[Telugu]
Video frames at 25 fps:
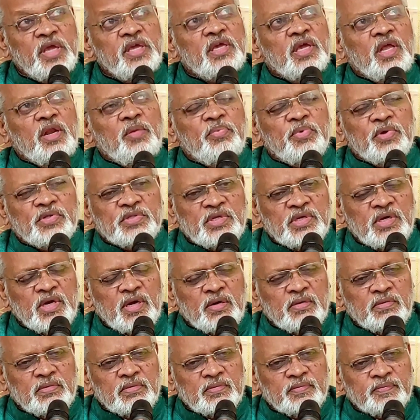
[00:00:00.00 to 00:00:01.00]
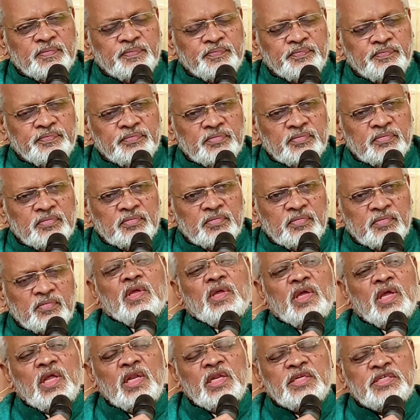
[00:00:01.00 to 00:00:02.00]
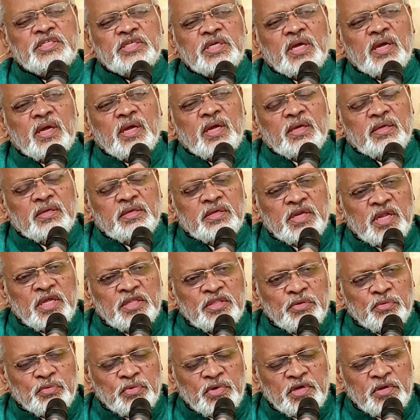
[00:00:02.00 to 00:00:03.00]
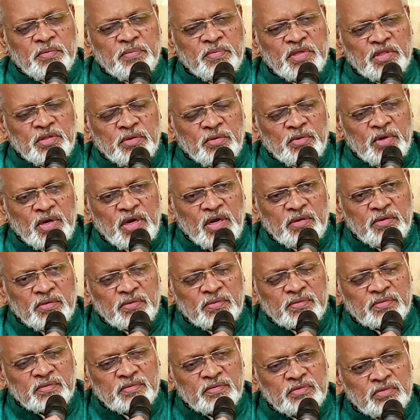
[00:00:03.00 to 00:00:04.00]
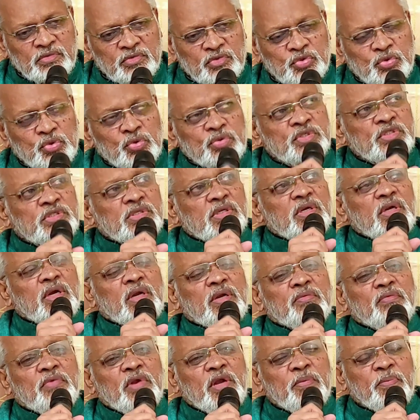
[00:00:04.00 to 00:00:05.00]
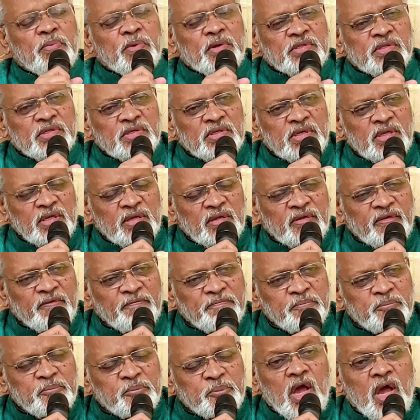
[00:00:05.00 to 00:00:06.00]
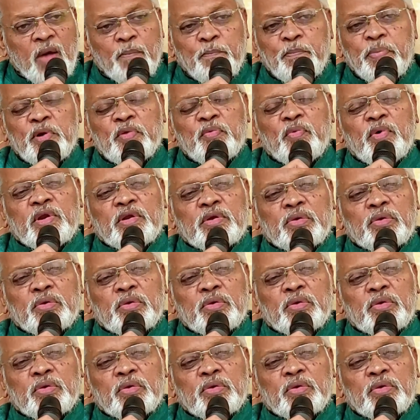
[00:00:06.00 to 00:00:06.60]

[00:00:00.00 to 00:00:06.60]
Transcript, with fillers: పైకి వెళ్ళిపోతున్నాడు ఏలిషా నది ఒడ్డు మీద ఉన్నాడు చూస్తున్నాడు వెళ్ళిపోతుంటే అప్పటి